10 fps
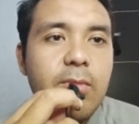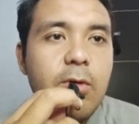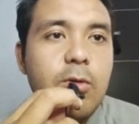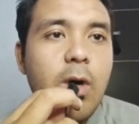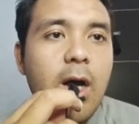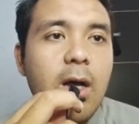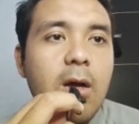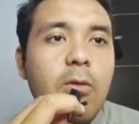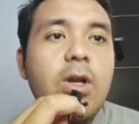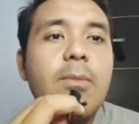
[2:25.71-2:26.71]
Oh dua,
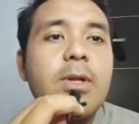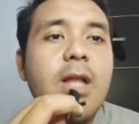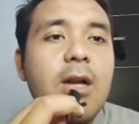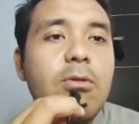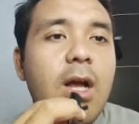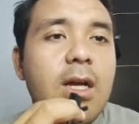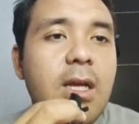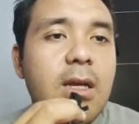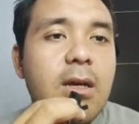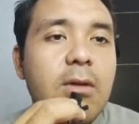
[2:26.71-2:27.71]
wih dapat dadu
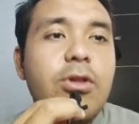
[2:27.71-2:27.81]
lagi.